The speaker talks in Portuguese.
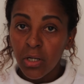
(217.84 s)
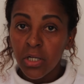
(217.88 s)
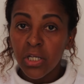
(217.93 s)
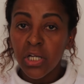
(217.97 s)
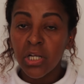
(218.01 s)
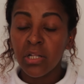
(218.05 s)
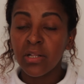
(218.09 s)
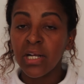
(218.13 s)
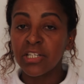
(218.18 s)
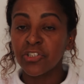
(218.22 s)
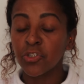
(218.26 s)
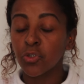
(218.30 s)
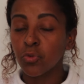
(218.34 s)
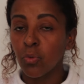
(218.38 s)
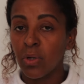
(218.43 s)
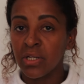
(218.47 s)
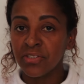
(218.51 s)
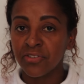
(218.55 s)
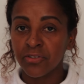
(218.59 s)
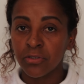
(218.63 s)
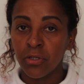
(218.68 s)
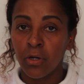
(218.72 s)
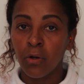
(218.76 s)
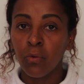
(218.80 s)
E da
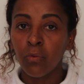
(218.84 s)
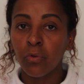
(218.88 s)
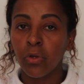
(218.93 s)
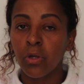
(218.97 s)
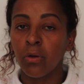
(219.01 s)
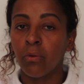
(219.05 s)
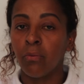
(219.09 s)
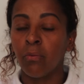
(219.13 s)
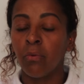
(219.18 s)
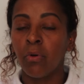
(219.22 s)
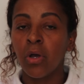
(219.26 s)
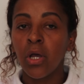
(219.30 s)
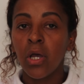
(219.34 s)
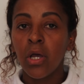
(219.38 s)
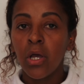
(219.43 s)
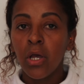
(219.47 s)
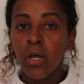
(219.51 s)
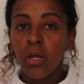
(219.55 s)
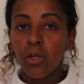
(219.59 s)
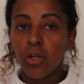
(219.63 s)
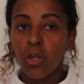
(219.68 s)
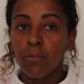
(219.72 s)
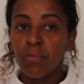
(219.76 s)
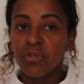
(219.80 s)
situação que eu
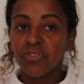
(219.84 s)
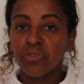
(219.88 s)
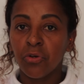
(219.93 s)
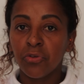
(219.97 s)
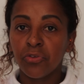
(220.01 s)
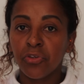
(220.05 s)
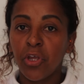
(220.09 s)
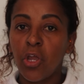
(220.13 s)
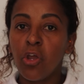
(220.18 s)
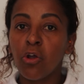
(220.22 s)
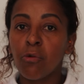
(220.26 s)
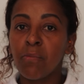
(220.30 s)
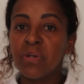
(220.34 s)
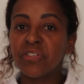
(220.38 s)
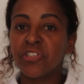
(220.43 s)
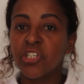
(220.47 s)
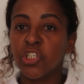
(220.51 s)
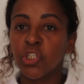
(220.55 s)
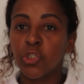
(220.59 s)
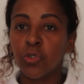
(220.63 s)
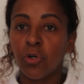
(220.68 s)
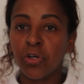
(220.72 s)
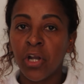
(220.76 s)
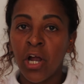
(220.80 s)
que me exaltei, eu comecei
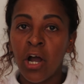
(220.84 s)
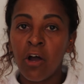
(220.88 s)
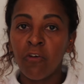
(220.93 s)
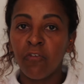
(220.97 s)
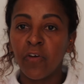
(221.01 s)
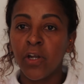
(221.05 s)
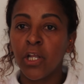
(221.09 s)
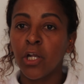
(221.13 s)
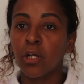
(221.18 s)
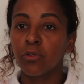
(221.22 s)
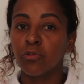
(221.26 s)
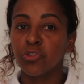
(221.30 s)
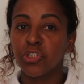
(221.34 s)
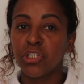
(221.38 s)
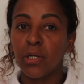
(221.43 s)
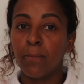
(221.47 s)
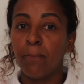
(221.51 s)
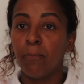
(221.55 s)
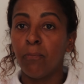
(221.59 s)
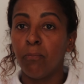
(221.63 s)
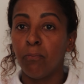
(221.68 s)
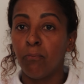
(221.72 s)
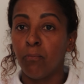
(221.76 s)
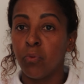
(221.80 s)
a chorar, eu falei que eu não tinha
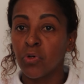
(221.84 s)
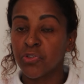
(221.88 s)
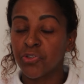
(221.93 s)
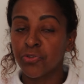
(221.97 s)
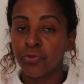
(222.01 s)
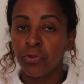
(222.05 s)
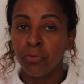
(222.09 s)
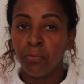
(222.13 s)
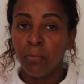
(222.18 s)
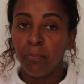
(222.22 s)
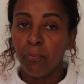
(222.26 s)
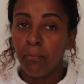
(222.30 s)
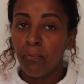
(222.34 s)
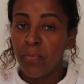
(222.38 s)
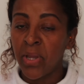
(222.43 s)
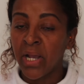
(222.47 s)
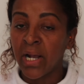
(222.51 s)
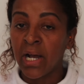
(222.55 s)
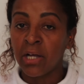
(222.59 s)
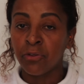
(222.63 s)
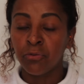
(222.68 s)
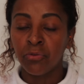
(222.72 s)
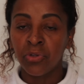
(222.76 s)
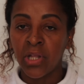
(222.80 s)
posto,
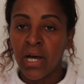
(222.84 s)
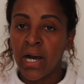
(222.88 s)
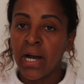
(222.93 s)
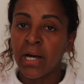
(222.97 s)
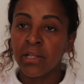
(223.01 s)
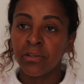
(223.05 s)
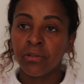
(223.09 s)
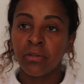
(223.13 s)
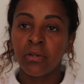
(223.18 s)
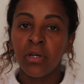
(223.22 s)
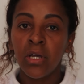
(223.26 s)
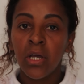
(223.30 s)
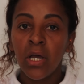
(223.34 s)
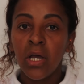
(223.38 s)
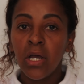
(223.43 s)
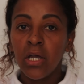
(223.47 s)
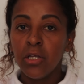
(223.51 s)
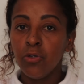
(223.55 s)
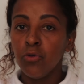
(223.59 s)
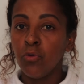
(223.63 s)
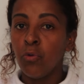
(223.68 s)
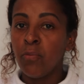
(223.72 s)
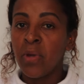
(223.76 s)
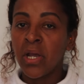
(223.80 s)
pegado nada.
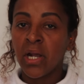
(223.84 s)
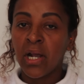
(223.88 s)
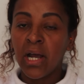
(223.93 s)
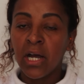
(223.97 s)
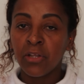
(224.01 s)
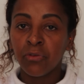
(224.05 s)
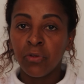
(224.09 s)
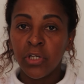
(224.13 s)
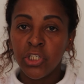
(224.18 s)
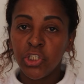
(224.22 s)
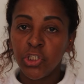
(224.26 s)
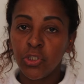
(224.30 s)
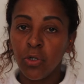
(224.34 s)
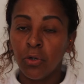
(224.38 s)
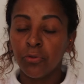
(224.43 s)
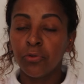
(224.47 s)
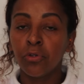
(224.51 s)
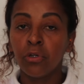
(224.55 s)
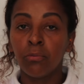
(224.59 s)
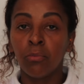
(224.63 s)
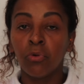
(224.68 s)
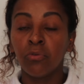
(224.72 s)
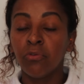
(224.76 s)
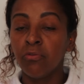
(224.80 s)
E o mercado encheu,
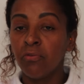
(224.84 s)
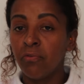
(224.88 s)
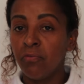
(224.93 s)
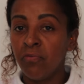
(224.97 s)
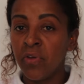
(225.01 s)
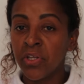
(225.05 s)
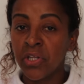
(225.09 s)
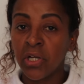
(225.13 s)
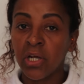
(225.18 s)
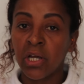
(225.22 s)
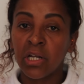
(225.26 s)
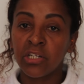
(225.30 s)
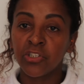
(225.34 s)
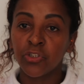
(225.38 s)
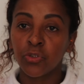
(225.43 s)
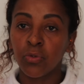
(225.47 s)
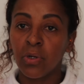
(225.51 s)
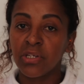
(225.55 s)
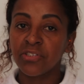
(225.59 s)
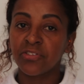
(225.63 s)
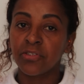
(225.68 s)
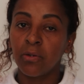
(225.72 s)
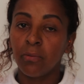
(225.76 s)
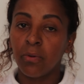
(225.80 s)
todo mundo vendo aquela
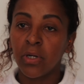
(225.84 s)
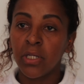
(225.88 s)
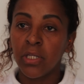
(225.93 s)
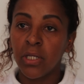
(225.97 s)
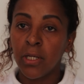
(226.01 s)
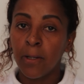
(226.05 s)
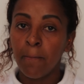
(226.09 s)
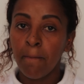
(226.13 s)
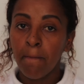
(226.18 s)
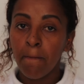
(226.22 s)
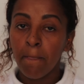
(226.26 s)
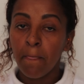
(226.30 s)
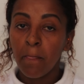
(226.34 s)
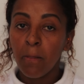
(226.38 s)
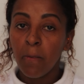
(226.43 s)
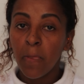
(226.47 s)
situação ali.